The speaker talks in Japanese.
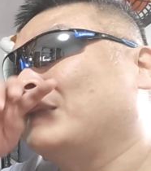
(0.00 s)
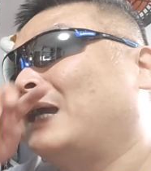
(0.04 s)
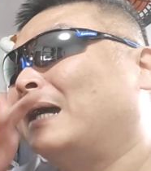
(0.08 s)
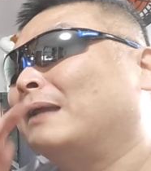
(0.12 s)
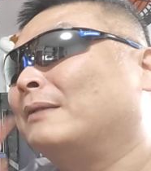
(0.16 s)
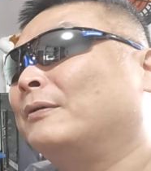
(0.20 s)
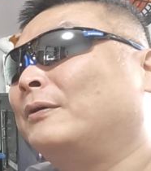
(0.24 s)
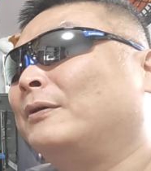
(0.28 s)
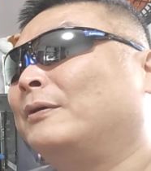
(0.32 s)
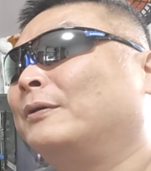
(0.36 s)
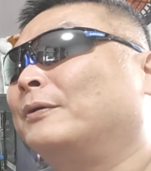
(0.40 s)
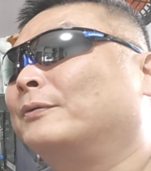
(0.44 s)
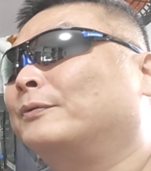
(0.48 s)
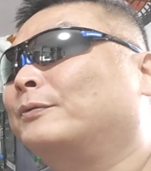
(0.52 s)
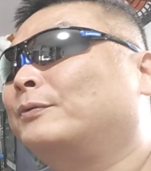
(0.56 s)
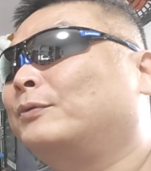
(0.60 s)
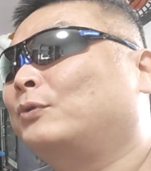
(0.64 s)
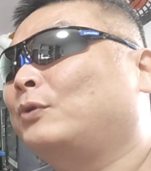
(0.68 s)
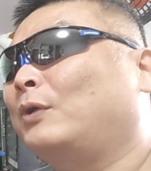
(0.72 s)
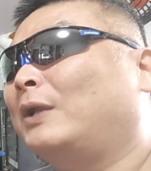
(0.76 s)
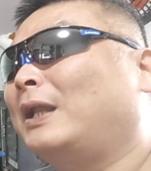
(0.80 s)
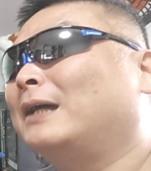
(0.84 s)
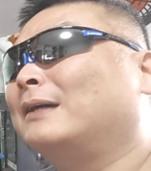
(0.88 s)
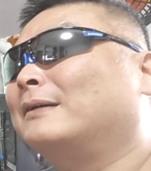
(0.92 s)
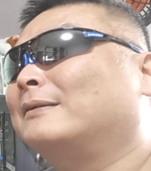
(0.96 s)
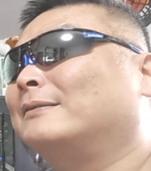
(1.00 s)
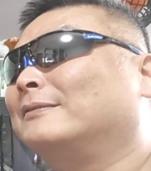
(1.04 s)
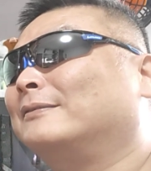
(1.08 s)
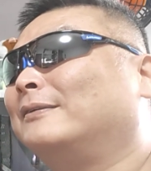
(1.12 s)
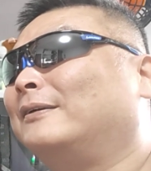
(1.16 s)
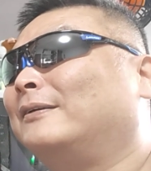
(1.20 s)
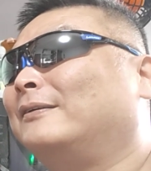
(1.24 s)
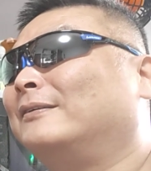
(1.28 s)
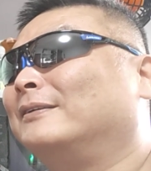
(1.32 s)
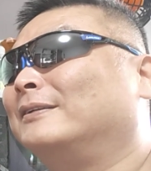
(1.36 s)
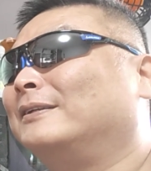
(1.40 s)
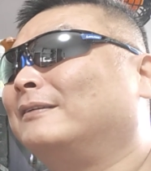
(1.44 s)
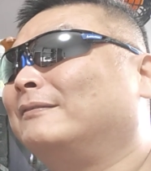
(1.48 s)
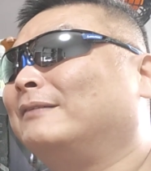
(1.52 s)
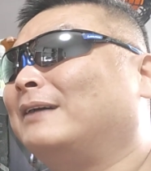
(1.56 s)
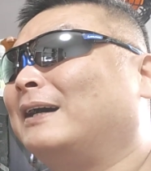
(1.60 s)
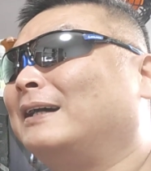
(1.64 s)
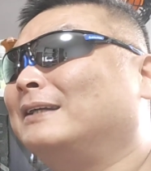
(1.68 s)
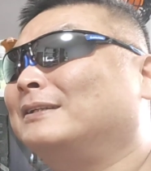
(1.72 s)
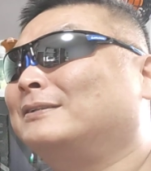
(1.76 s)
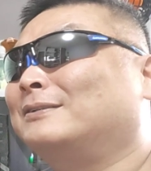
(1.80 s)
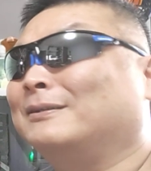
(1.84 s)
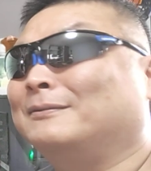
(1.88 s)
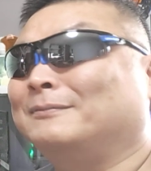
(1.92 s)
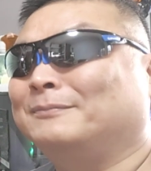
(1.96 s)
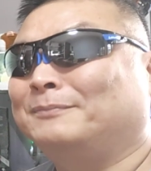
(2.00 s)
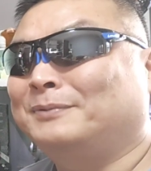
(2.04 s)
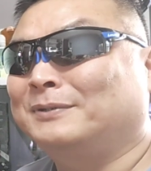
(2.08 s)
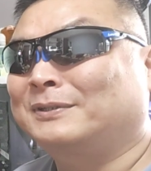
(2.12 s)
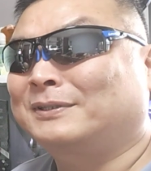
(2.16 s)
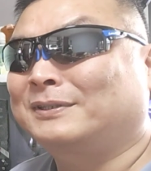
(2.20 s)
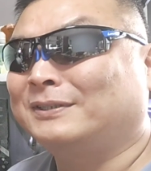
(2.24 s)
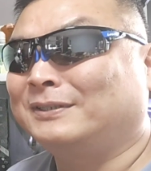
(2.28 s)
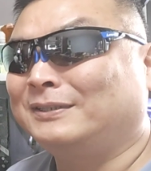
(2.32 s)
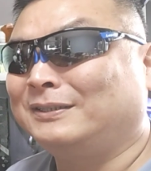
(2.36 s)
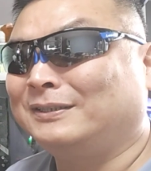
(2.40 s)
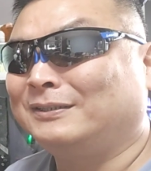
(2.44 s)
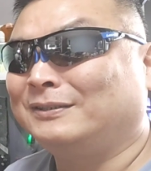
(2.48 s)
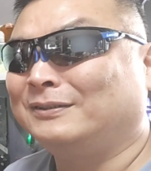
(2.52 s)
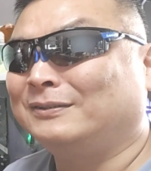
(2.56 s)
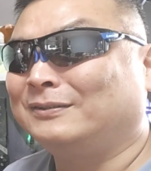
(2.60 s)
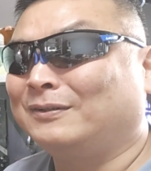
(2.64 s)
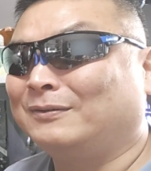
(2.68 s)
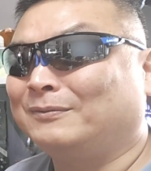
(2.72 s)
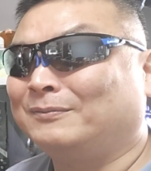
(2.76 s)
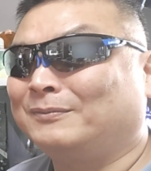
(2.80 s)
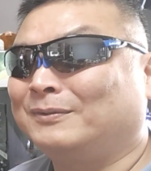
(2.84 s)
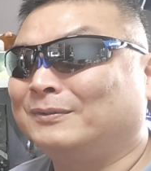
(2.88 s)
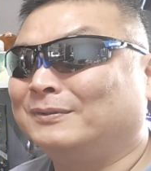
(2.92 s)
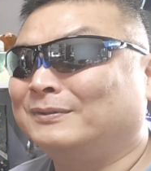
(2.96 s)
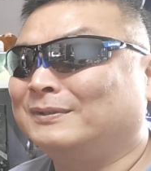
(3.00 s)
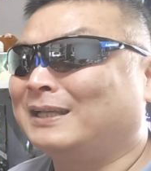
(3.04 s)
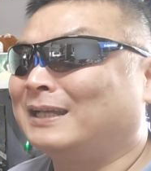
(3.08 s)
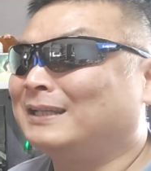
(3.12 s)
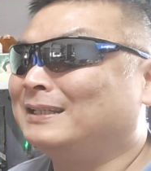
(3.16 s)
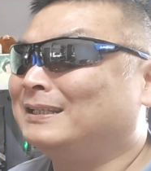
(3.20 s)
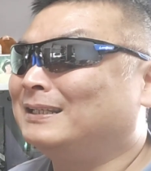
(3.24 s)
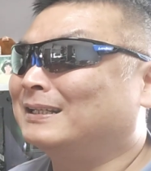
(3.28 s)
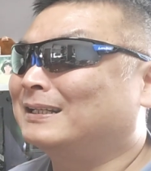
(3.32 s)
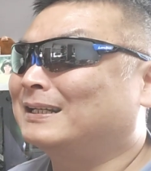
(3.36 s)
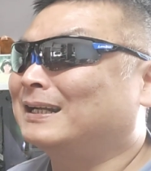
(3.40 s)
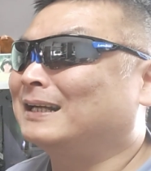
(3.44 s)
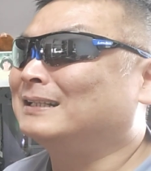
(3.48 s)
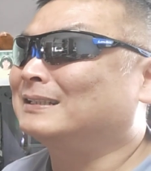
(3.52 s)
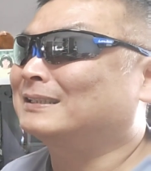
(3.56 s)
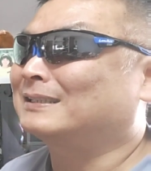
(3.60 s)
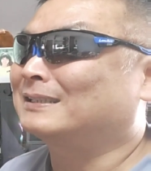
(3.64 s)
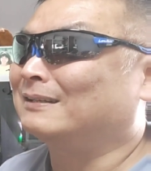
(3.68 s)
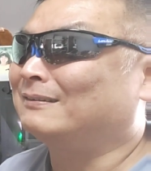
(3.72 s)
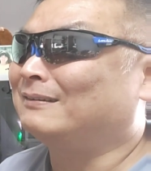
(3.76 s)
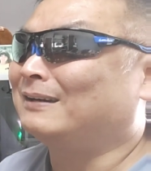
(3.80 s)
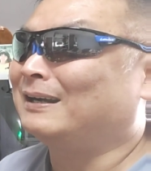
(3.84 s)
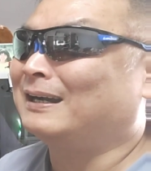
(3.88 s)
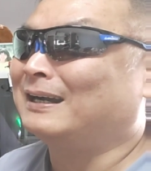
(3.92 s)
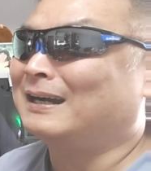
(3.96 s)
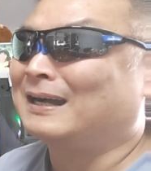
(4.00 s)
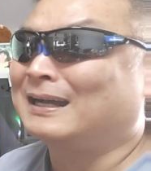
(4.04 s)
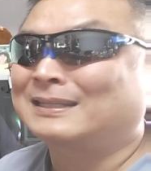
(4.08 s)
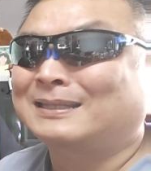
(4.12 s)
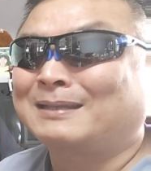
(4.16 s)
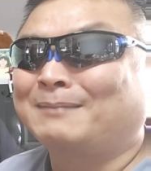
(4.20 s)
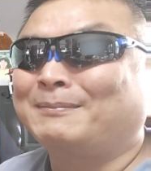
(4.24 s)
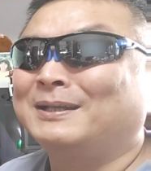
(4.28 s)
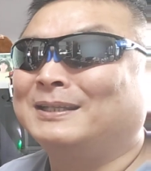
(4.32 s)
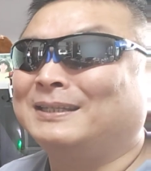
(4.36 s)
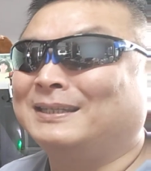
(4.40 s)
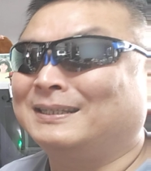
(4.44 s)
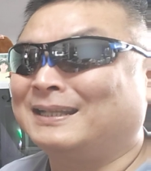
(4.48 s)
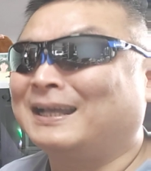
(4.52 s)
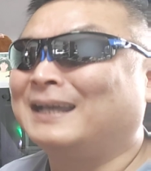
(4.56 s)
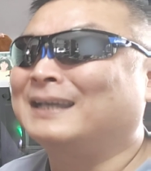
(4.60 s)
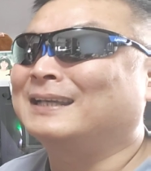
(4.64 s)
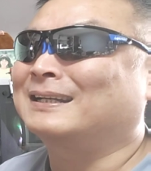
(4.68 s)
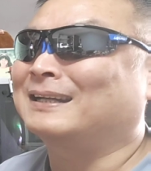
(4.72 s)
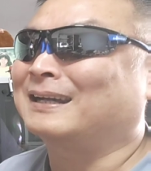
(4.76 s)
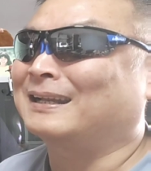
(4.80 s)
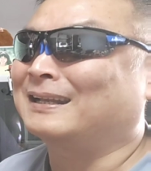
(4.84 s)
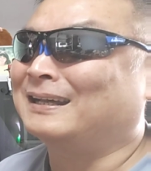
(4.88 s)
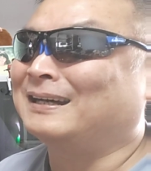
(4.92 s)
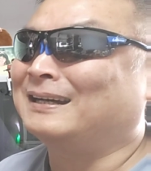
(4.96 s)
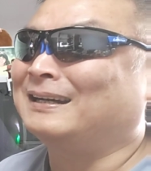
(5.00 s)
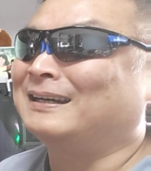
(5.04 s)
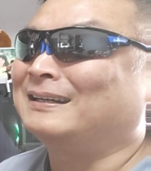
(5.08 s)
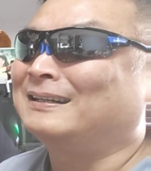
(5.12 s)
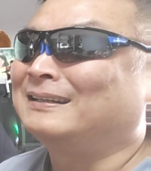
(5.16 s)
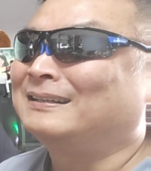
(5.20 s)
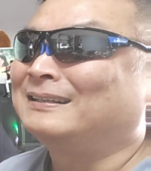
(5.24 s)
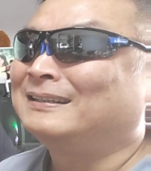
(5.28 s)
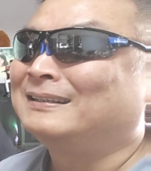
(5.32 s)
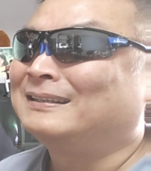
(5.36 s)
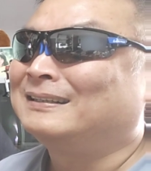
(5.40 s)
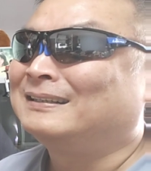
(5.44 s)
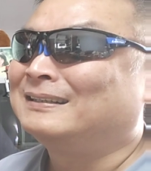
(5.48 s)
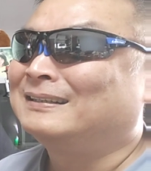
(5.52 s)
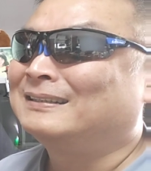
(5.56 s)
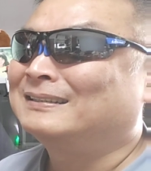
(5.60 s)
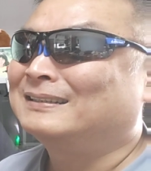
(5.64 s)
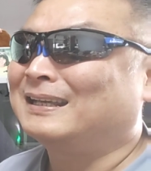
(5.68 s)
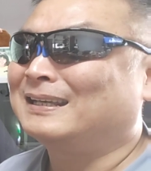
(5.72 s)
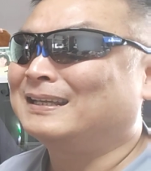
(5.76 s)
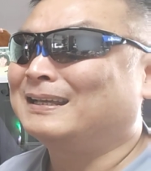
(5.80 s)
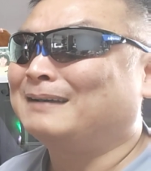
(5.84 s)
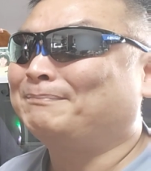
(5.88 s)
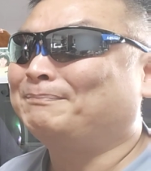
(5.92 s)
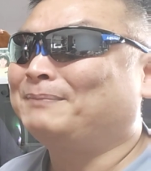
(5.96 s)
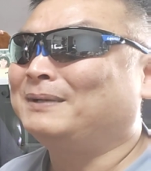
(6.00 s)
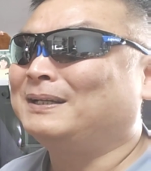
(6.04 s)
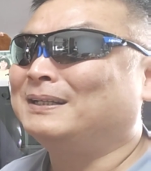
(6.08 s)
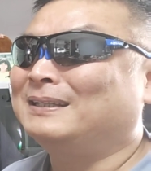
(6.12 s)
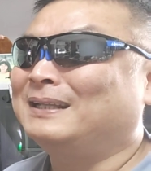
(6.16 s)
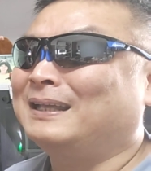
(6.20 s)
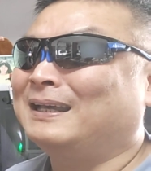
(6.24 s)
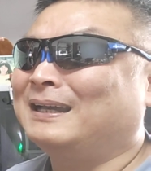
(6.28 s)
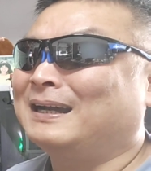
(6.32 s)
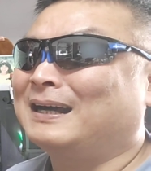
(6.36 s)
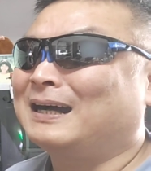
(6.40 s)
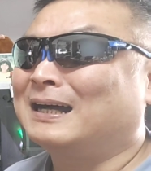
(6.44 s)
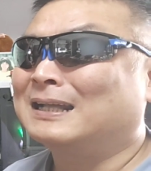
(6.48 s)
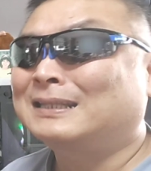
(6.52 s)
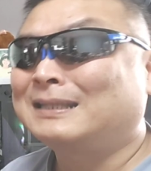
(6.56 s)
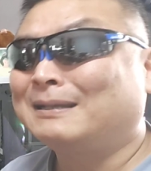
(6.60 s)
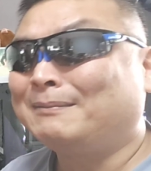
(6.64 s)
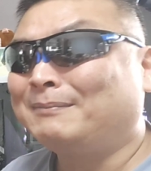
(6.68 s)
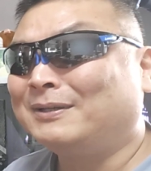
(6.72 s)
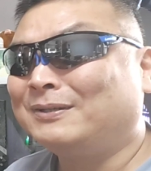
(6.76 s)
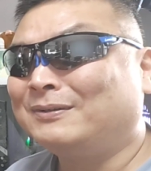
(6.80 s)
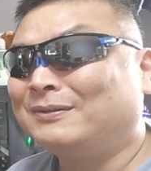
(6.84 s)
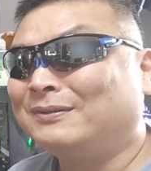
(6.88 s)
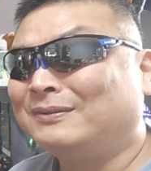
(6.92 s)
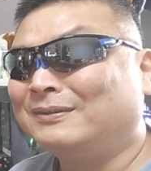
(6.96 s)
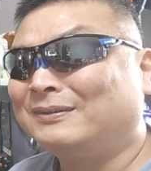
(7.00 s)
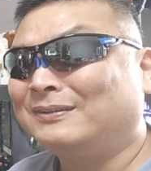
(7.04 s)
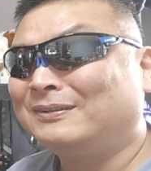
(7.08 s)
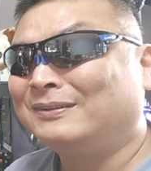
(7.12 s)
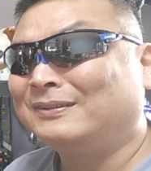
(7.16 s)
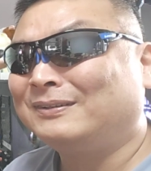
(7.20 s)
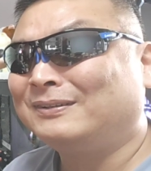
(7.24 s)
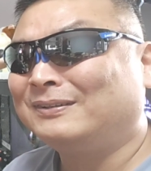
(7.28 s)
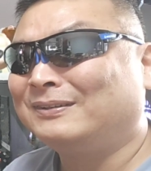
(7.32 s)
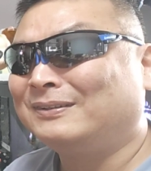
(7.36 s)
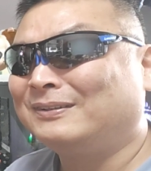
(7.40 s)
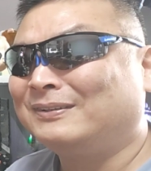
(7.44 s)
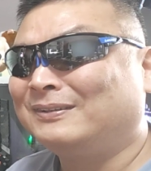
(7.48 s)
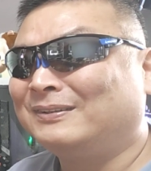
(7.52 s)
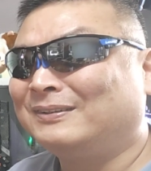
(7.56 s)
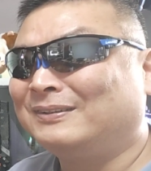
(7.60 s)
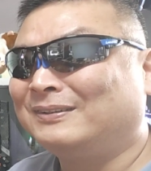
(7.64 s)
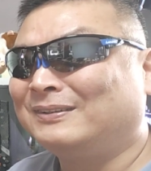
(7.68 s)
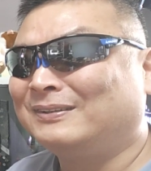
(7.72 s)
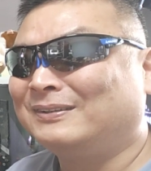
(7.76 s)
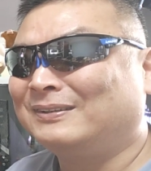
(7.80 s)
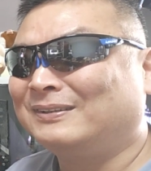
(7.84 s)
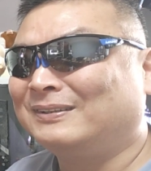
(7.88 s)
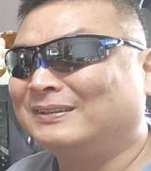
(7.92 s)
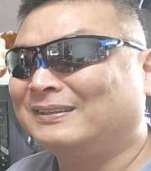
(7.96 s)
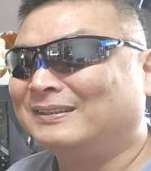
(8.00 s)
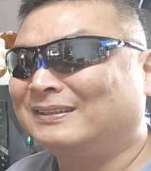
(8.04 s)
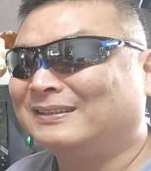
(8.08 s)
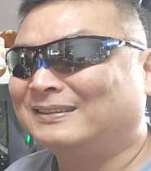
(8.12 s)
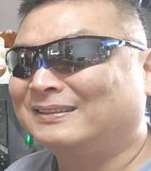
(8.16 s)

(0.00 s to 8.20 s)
あのトラックのいわば配送物流の問題に関しては頭にないからだやっぱりね頭の